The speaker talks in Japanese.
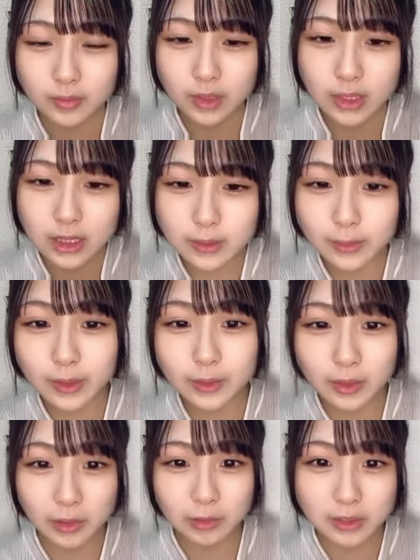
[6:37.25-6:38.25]
一番
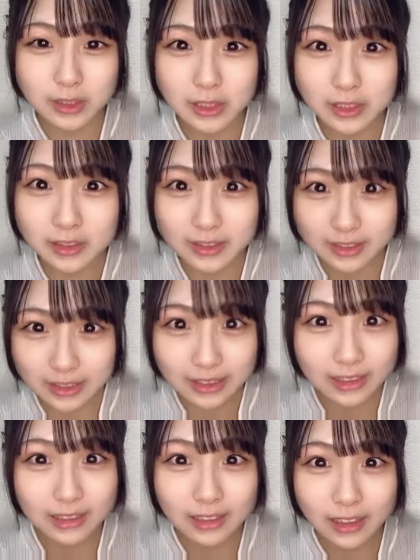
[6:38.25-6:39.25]
のが個人的には好き